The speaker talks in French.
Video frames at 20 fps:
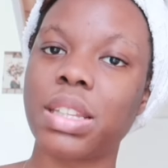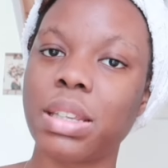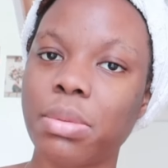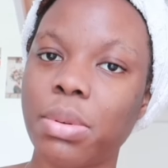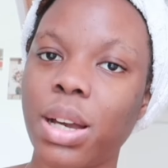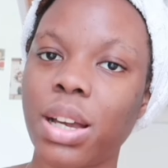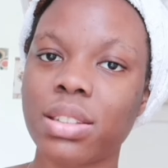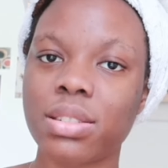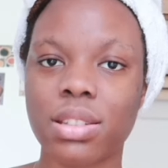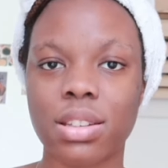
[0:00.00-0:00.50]

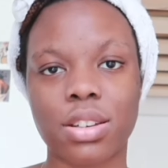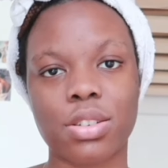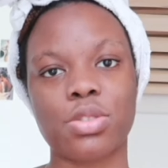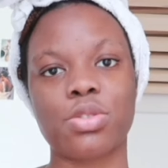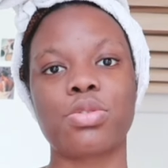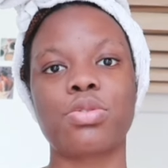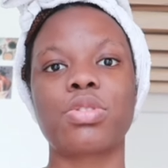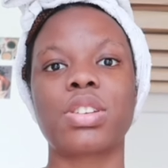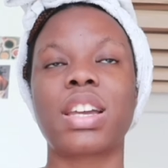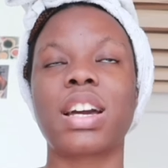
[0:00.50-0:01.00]
débardeurs. Je
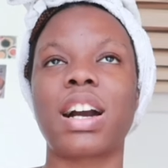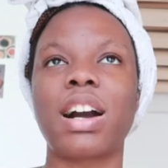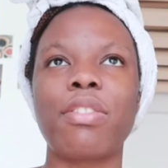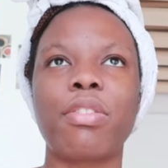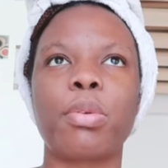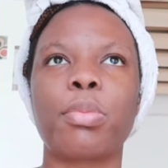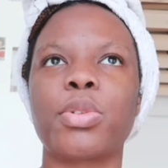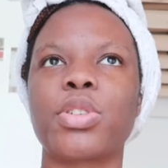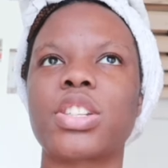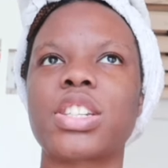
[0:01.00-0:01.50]
suis
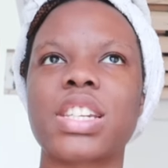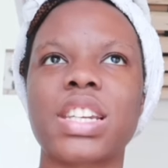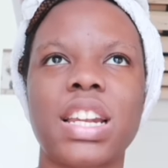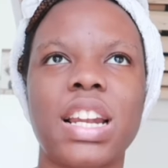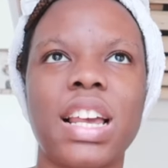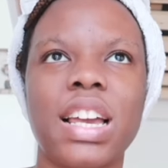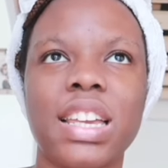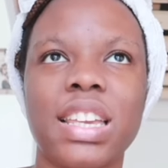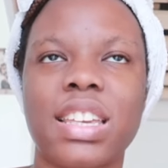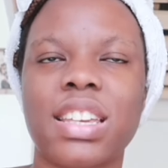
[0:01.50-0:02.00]
grave en mode
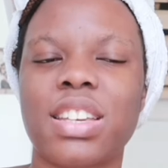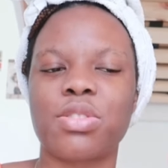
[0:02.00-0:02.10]
schlag.